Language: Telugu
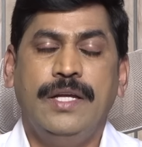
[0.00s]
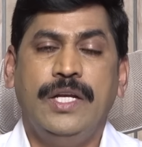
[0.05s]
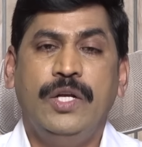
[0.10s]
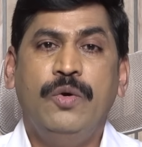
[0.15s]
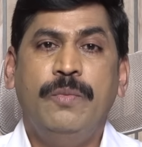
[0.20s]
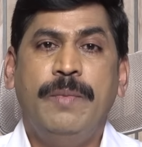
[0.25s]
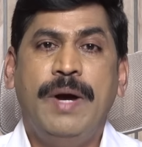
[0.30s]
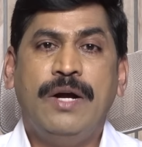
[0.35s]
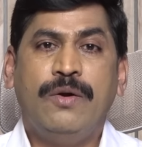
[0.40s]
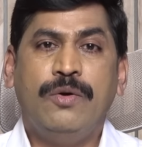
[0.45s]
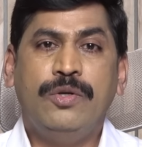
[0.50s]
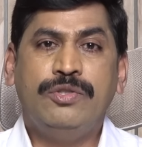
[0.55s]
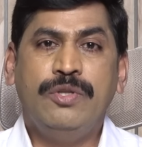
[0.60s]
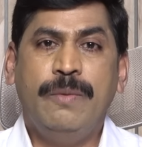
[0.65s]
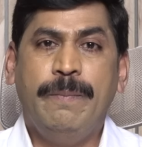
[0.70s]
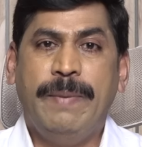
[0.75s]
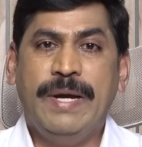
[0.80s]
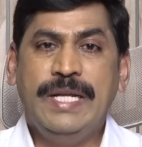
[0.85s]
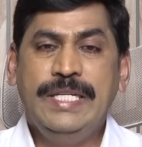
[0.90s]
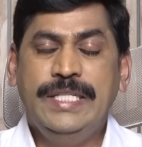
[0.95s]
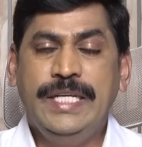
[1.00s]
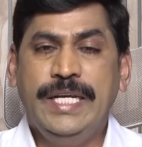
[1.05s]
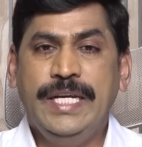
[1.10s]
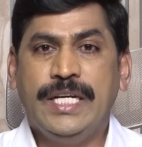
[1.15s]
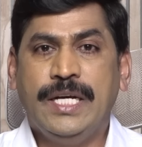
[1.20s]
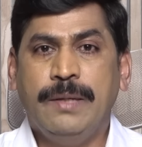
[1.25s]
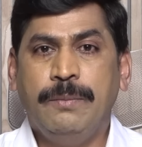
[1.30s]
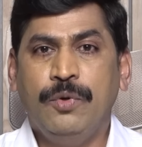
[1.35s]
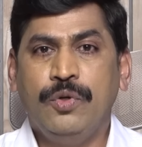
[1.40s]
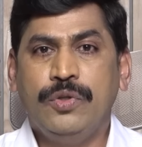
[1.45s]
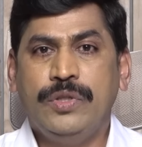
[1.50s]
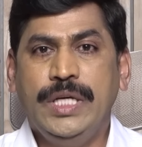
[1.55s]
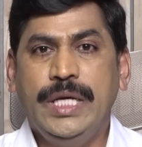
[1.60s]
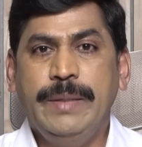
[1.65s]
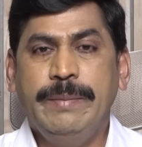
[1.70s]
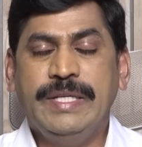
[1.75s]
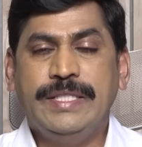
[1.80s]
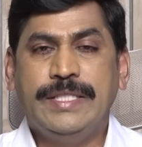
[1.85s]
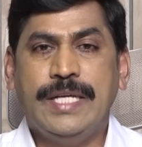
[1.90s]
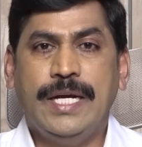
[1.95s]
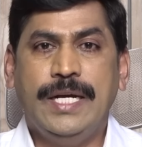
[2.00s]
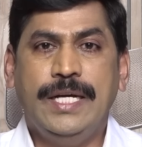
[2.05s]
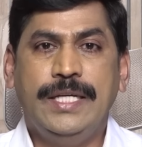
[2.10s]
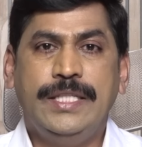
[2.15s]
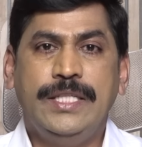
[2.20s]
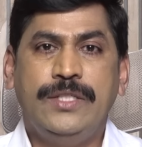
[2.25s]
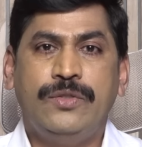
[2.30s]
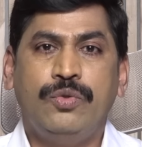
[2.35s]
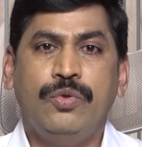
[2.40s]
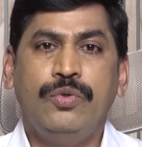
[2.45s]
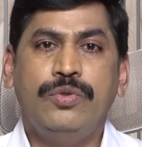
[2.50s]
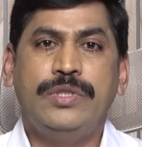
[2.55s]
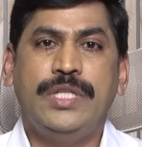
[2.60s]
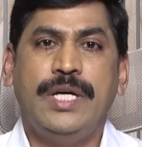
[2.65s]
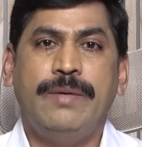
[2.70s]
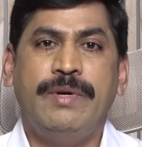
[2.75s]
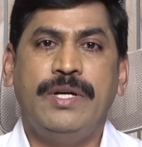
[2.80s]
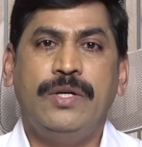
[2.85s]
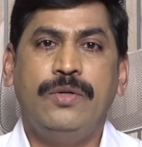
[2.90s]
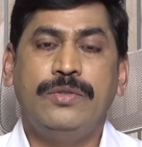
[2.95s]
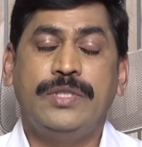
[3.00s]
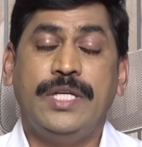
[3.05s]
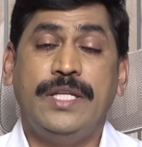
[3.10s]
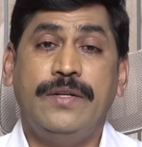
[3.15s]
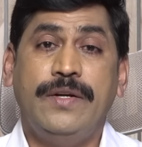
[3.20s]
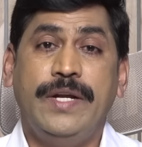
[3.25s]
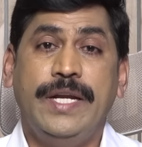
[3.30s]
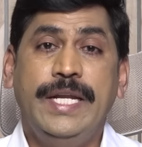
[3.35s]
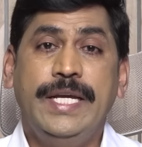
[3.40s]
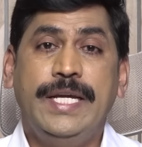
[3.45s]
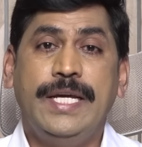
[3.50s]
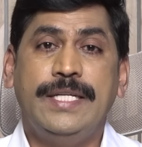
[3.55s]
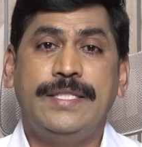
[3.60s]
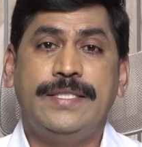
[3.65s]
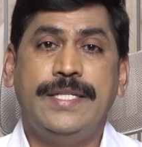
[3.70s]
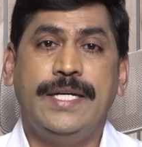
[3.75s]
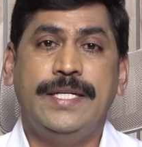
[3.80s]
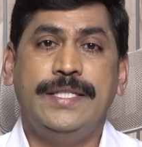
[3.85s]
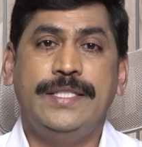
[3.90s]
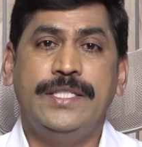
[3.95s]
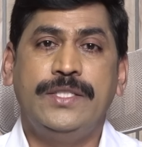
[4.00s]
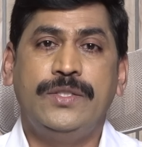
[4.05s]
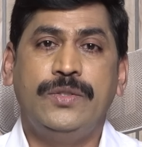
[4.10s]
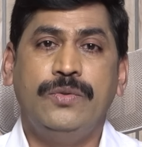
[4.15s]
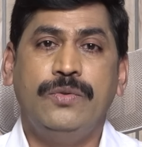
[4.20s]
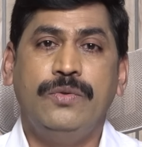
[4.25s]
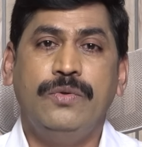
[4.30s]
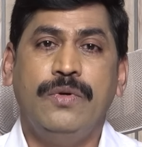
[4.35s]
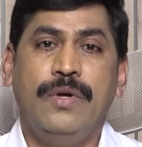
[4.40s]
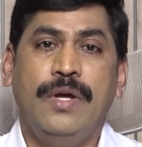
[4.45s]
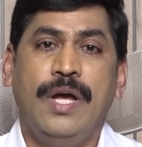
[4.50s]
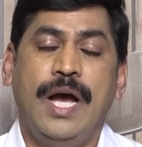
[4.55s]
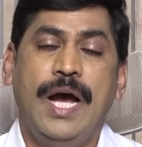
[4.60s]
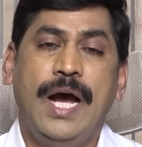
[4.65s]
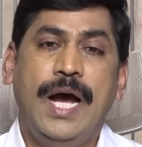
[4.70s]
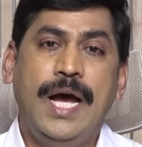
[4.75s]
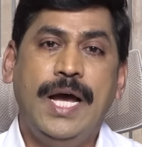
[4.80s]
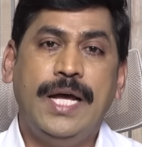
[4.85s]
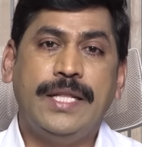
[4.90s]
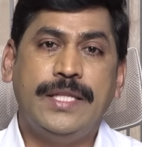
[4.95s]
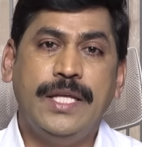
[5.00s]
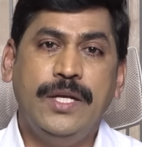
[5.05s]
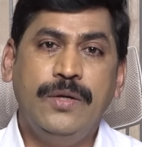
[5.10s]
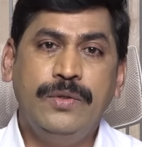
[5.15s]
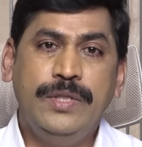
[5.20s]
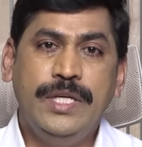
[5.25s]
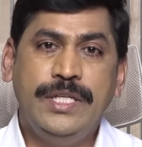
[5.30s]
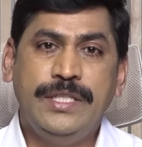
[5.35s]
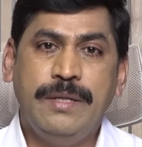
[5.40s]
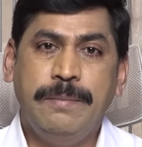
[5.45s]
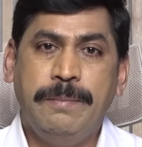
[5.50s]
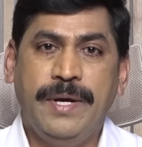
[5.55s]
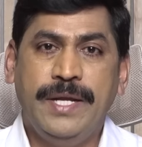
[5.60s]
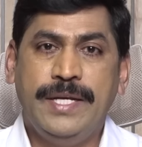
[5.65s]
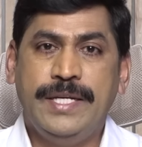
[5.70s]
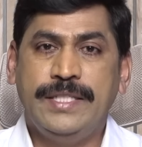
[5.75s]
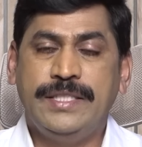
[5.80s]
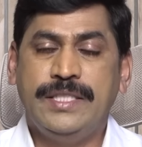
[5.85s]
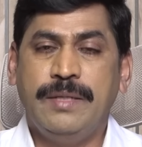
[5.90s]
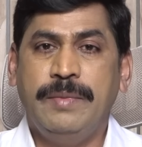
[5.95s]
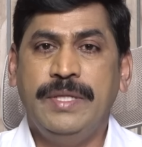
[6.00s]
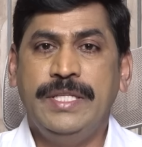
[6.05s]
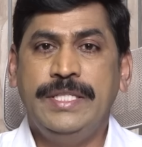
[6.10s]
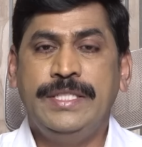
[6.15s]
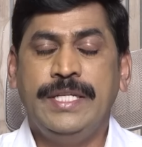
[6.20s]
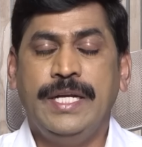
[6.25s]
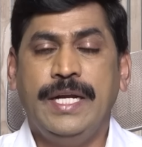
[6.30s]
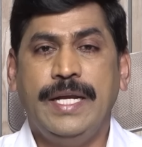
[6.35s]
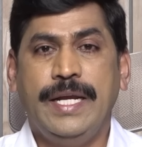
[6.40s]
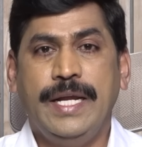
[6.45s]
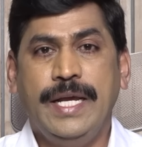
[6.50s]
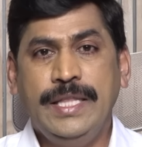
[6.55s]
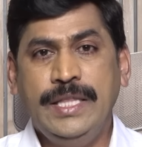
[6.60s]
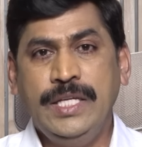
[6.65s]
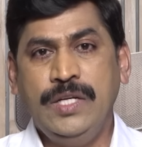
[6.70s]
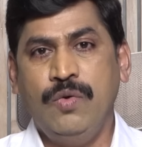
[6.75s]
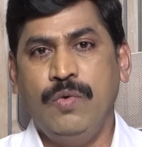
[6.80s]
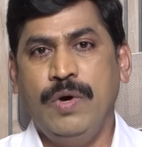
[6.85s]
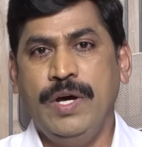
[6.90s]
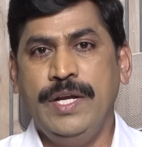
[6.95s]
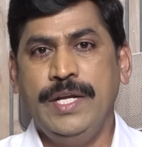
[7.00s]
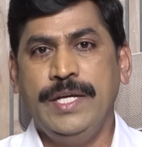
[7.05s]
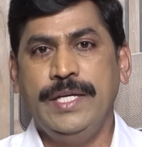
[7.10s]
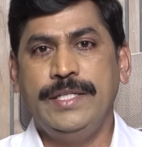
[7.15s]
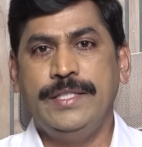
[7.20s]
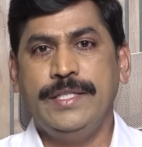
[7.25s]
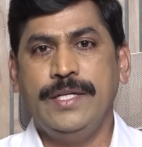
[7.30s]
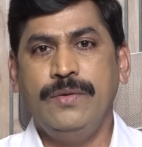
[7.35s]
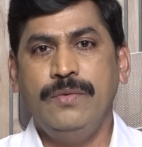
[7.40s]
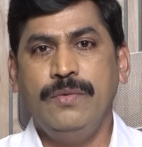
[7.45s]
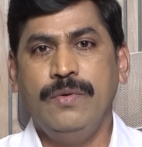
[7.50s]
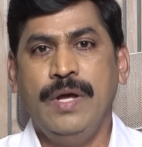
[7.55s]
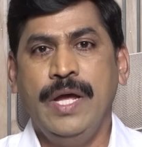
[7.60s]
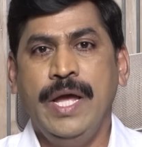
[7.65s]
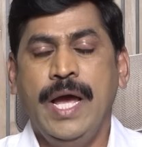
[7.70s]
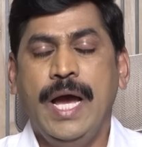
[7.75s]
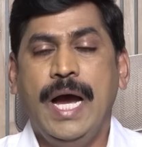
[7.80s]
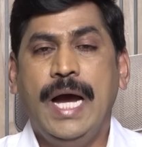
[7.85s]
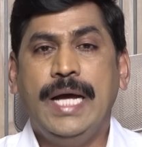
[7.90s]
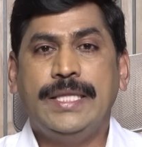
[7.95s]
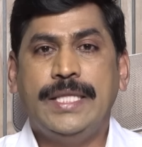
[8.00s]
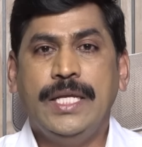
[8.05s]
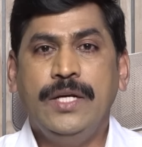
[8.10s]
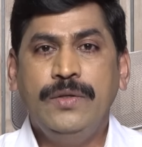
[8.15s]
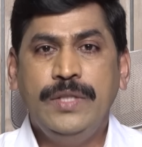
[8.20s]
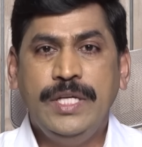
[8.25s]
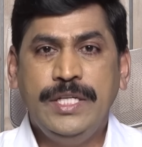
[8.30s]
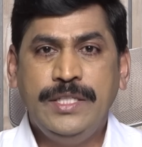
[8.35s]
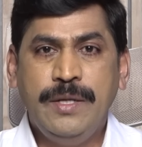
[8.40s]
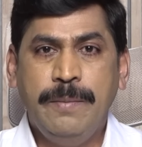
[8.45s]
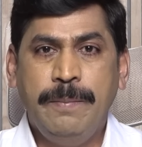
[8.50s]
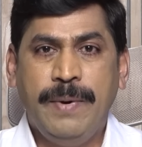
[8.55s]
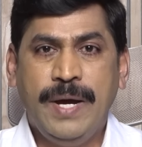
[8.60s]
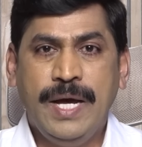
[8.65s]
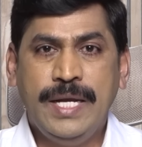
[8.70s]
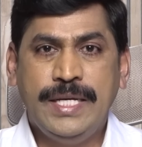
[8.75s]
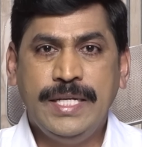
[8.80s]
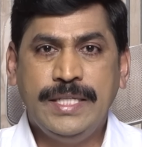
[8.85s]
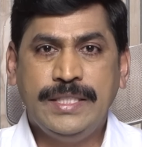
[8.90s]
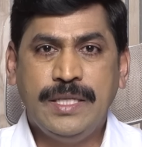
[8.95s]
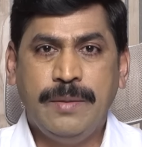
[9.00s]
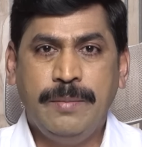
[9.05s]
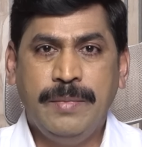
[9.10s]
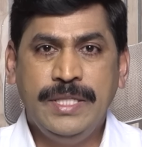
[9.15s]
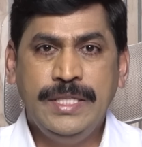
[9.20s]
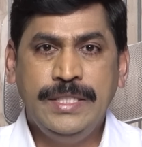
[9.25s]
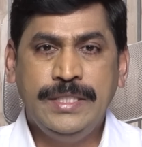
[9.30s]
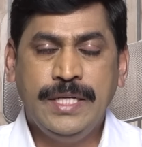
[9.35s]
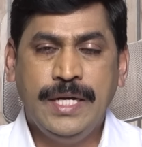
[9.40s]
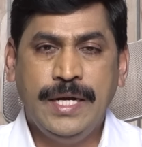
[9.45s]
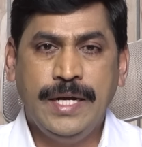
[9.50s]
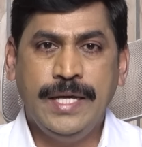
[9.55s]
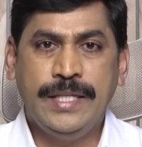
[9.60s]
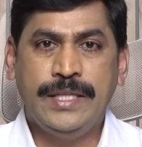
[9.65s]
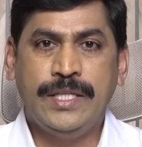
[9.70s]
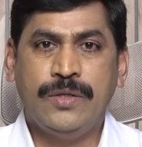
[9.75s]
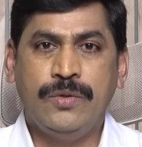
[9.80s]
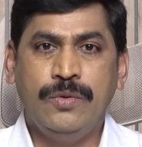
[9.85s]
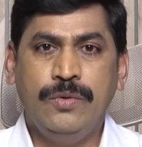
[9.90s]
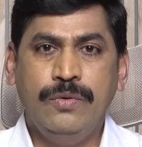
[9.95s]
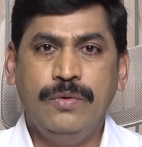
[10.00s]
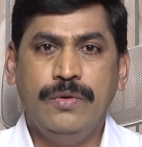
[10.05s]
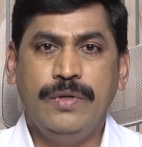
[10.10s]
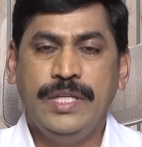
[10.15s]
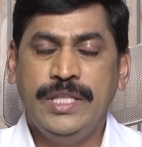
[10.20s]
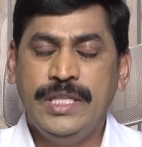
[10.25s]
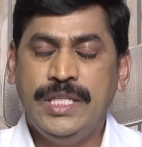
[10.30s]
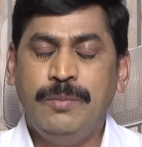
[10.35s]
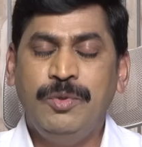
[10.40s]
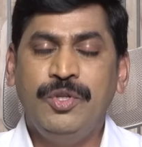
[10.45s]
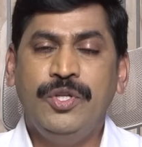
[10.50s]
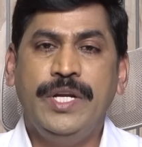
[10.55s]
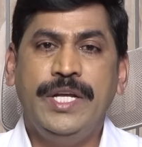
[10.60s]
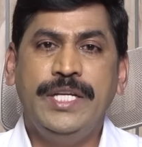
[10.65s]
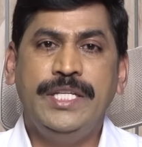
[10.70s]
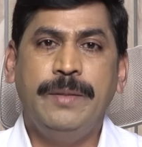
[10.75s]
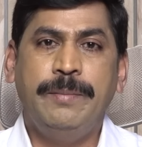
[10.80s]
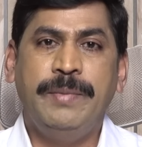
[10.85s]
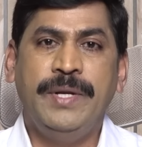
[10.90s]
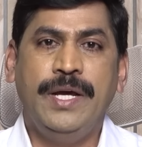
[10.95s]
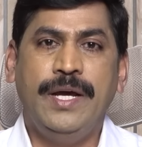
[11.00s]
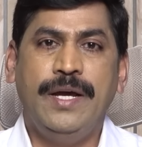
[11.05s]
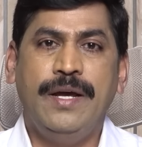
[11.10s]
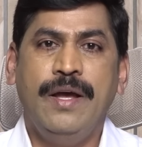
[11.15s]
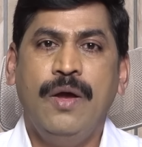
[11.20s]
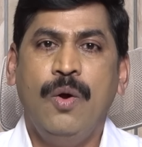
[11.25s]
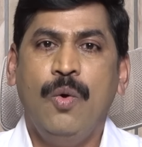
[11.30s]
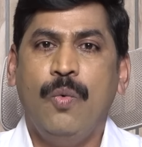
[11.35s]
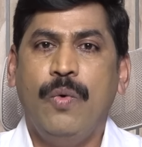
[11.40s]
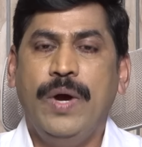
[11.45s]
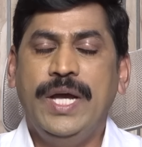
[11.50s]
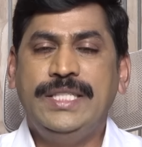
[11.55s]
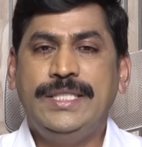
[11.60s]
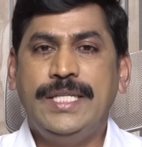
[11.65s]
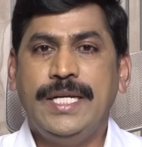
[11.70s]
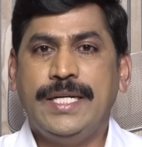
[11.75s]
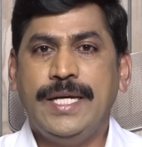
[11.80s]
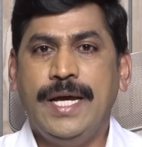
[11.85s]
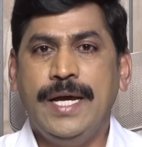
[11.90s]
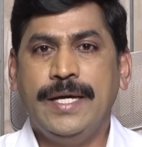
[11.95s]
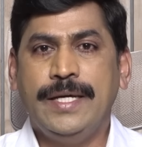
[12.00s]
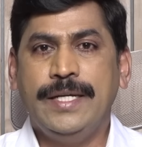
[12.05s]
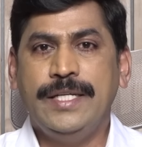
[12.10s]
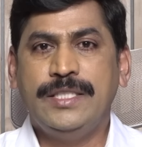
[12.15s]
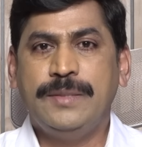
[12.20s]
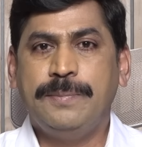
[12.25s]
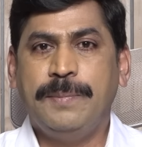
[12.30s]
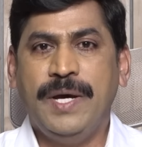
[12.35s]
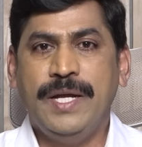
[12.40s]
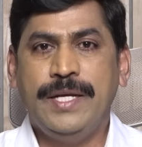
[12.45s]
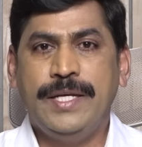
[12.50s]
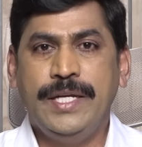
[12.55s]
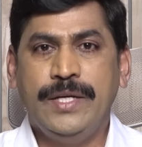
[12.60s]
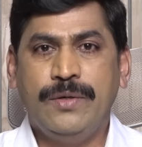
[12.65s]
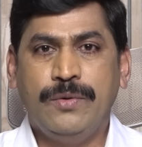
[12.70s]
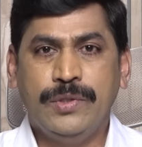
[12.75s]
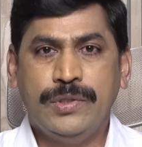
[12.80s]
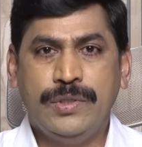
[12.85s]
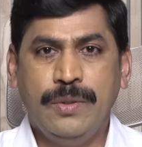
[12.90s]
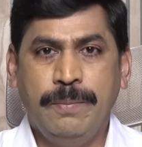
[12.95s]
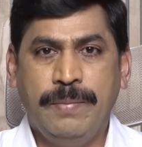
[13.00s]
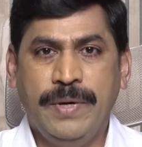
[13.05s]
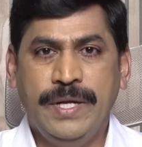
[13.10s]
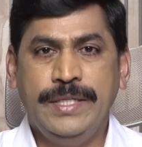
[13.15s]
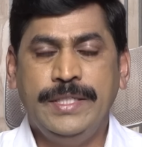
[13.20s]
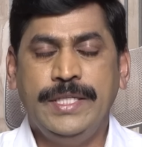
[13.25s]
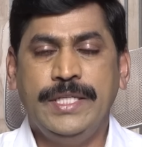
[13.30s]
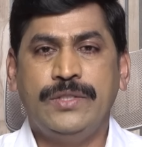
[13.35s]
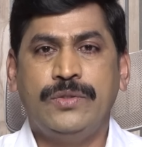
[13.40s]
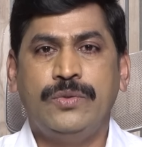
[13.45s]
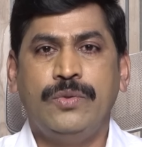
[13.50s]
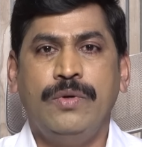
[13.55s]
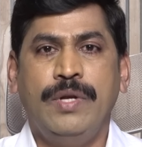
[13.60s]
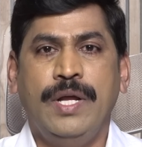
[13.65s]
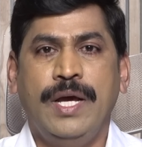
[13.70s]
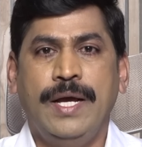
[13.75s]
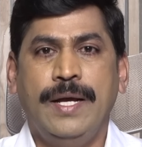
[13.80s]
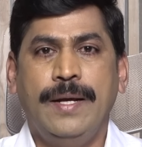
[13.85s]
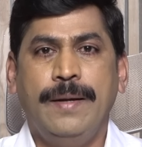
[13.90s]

నువ్వు మా కోసం పని చేయకపోతే మీ సంగతి చూస్తామంటూ సదరు ఎన్నికల స్ట్రాటజిస్టు ఆ తెలుగుదేశం పార్టీకి సంబంధించిన నేతకు వార్నింగ్ ఇచ్చారు ఆ తెలుగుదేశం పార్టీకి సంబంధించిన నేతకు ఇంతకుముందు నేను చెప్పిన వైఎస్ఆర్ కాంగ్రెస్ పార్టీ కోసం పనిచేస్తున్న